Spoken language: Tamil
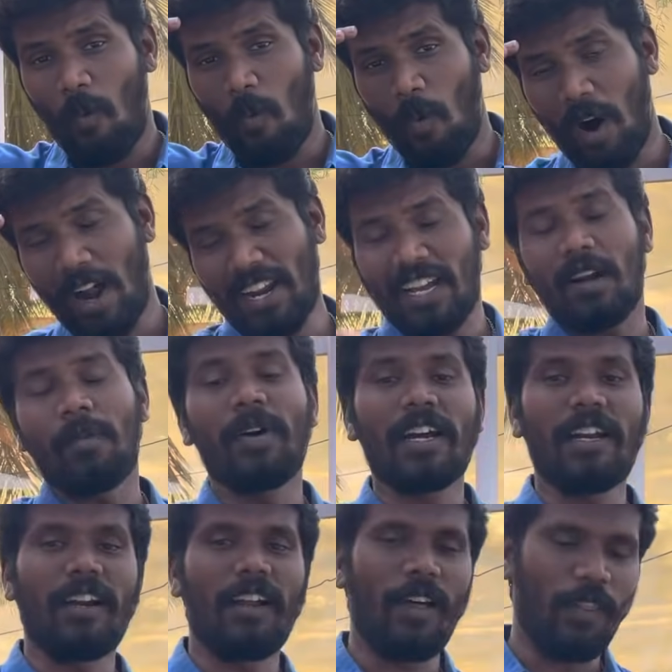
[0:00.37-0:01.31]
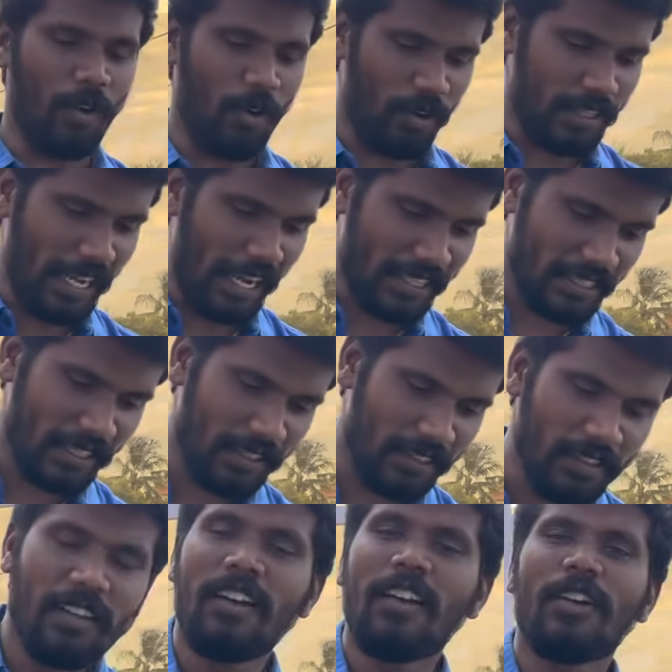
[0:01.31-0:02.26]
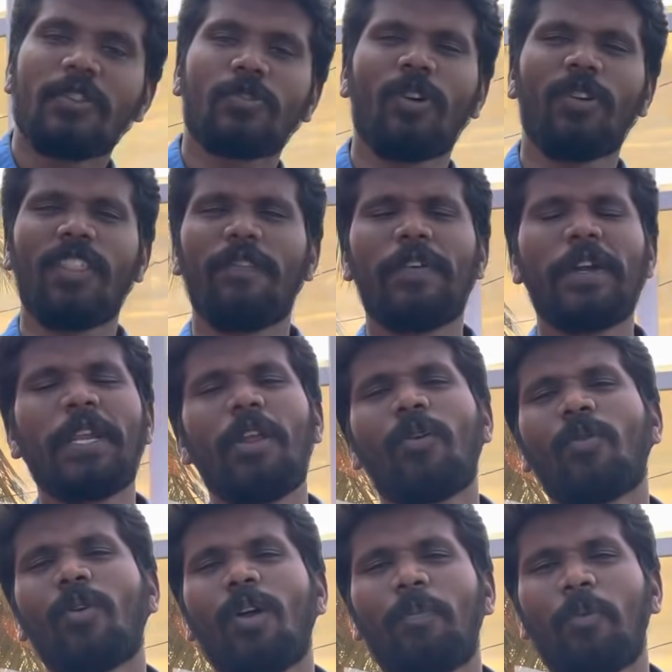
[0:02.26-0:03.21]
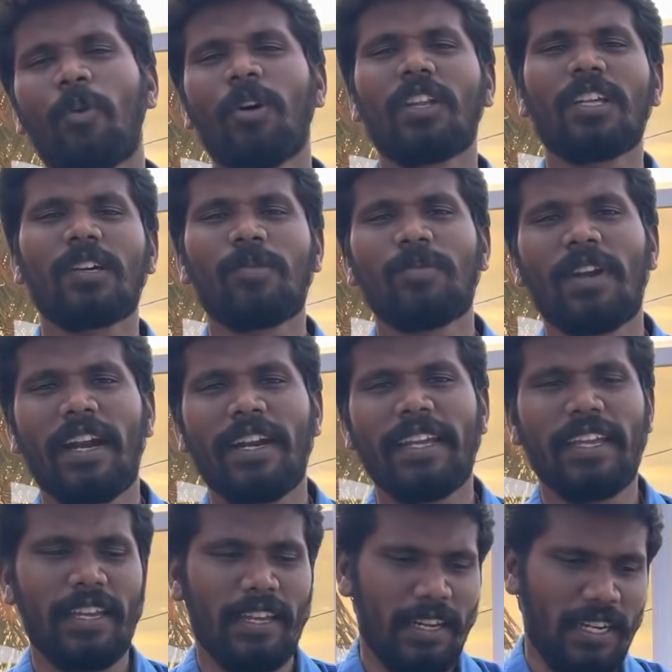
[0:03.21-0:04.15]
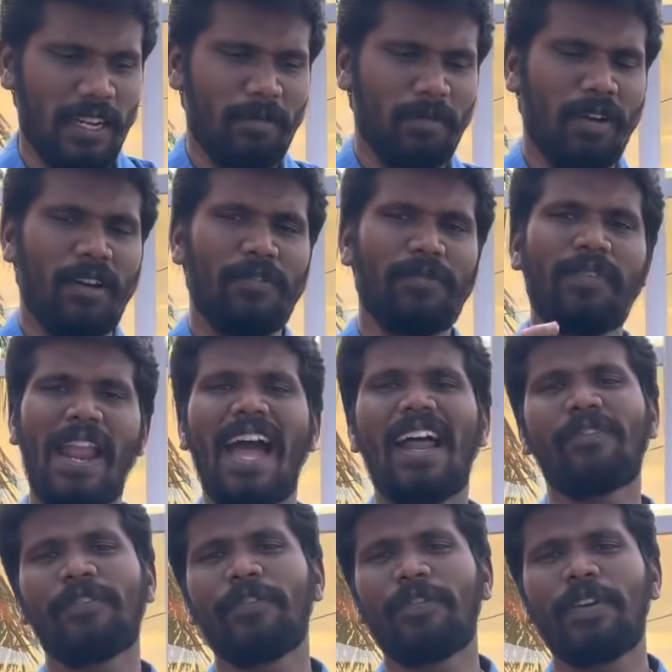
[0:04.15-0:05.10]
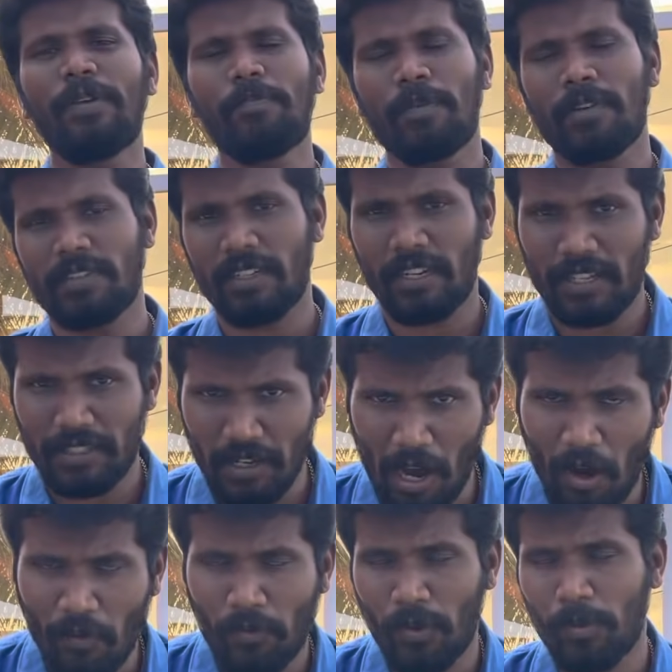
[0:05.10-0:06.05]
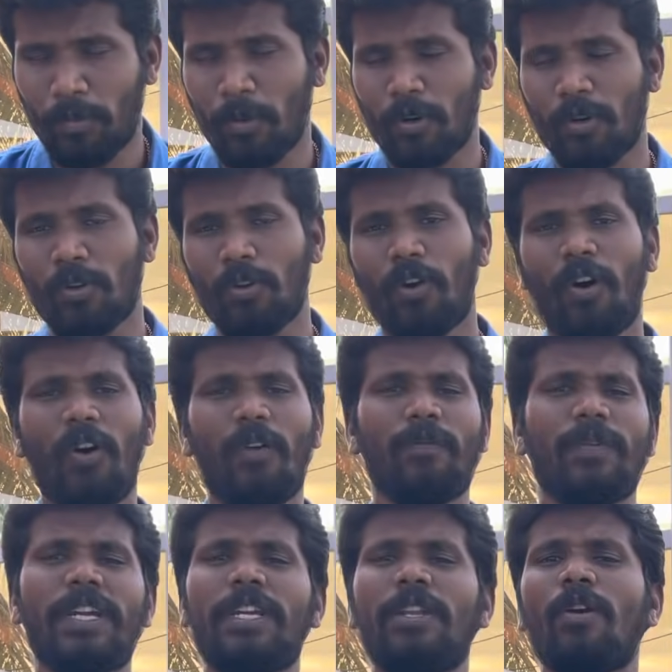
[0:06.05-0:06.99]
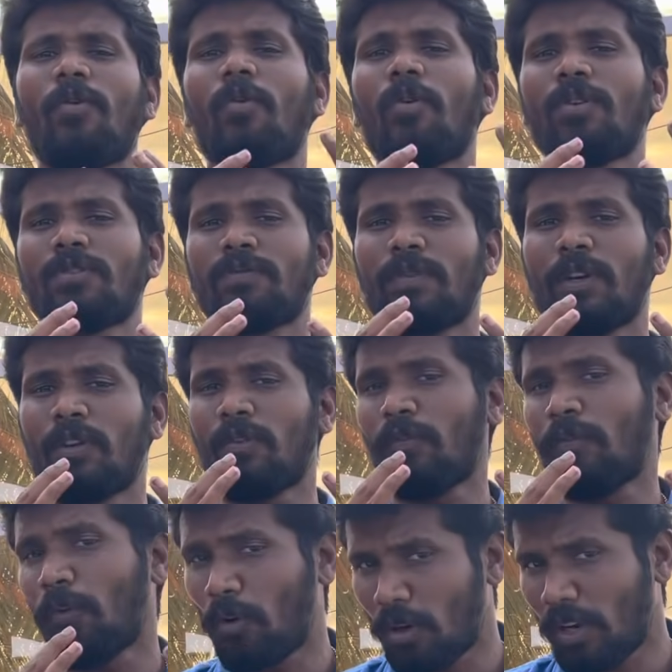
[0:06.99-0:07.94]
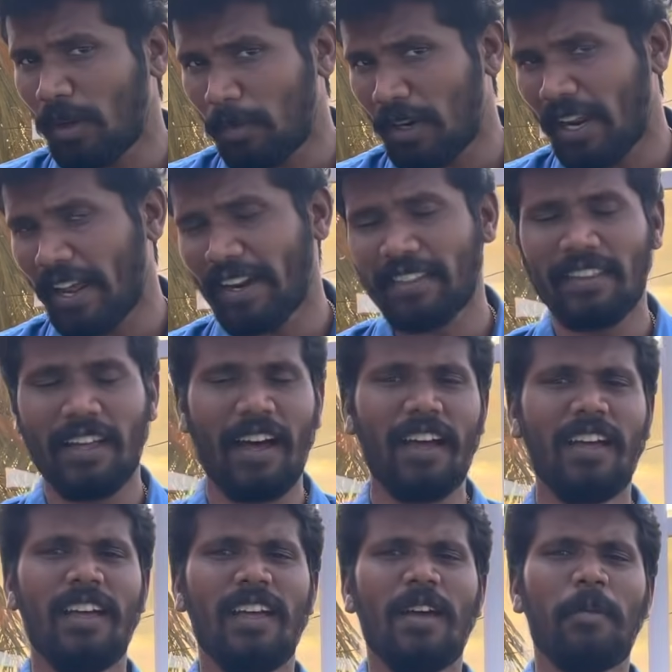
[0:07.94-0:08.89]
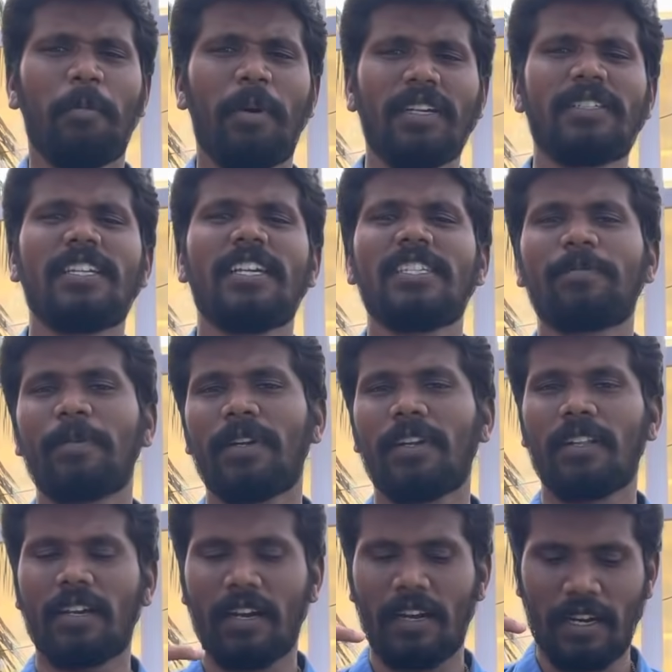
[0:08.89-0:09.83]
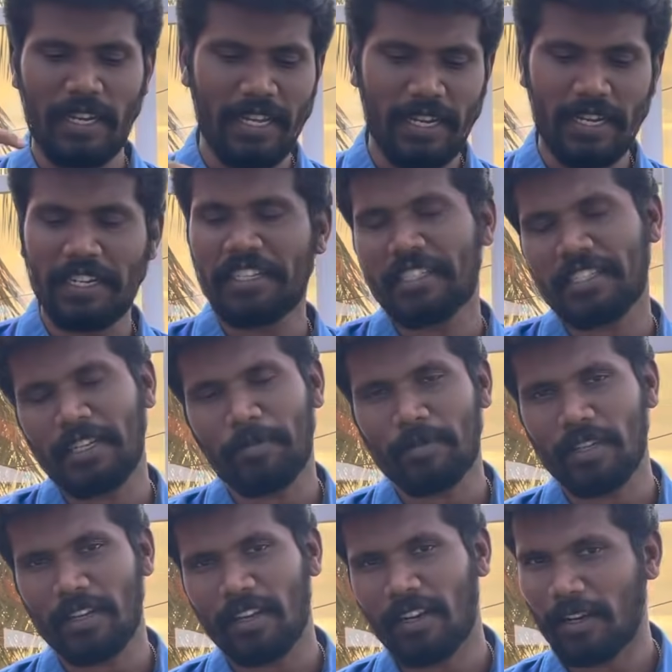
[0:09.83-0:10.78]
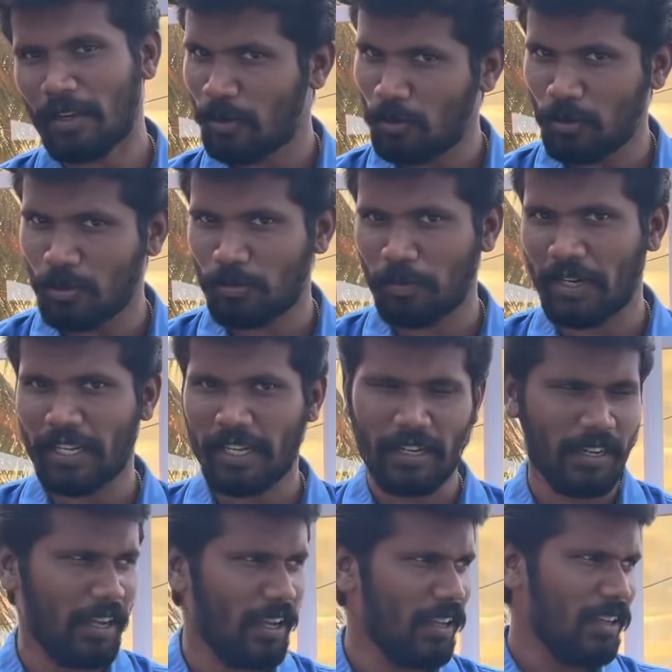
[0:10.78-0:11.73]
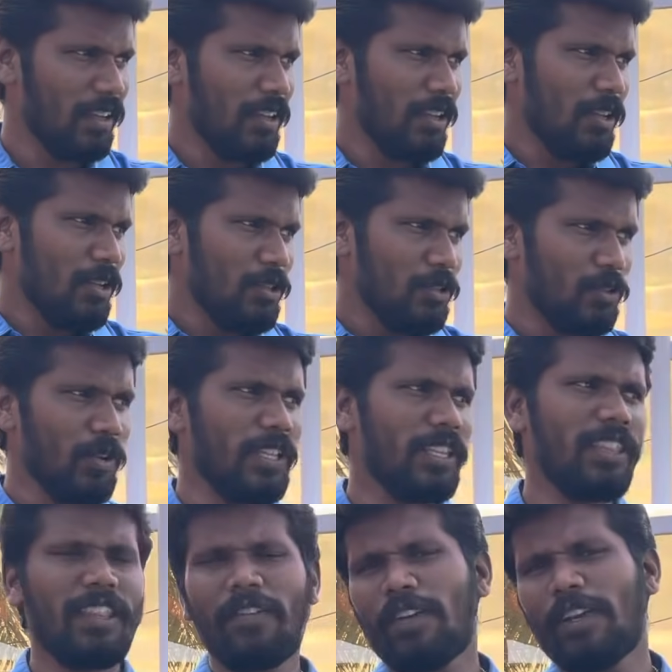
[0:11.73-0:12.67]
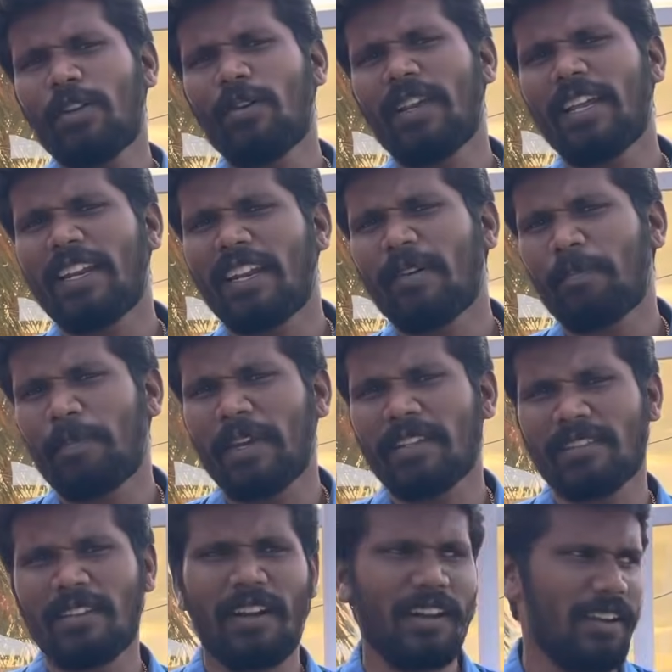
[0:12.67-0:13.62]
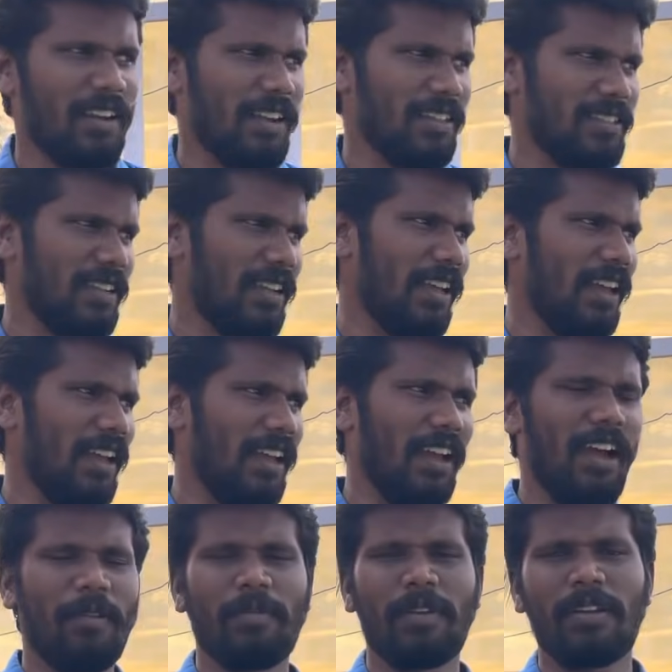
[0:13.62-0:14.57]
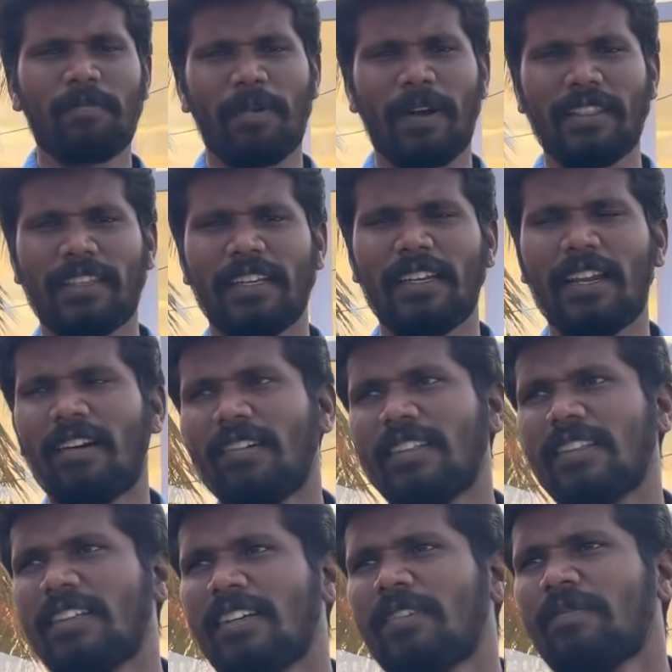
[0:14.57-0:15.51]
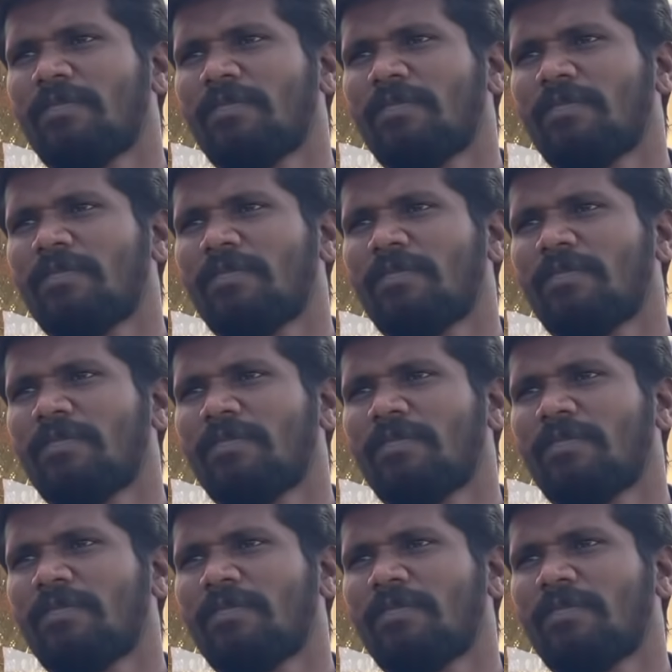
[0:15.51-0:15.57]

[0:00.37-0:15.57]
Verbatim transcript: வணக்க மக்களே நான் தான் உங்க ஜாக்சன் ஸோ இந்த வீடியோக்குள்ளே போகிறதுக்கு முன்னாடி நம்ம ஃப்ளாட் ஃபிஃப்டி பர்சன்டேஜ் ஆஃபர் போட்டிருக்கோம் வீடியோ கோர்ஸ் வெறும் ஃபோர் டபுள் நைன் தான் பர்ச்சேஸ் பண்ணுறதுக்கான லிங்க் டிஸ்கிரிப்ஷன்ல இருக்குது யூஸ் பண்ணிக்கோங்க ஸோ இந்த வீடியோவில் என்ன பேசலாம்னு நினச்சேன் அப்படின்னு பார்த்தீங்கன்னா வந்து